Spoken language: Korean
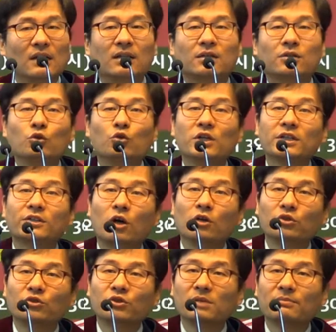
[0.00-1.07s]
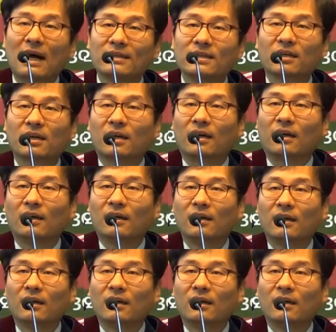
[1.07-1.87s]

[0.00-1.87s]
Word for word: 그리고 우리 성도들이 만약에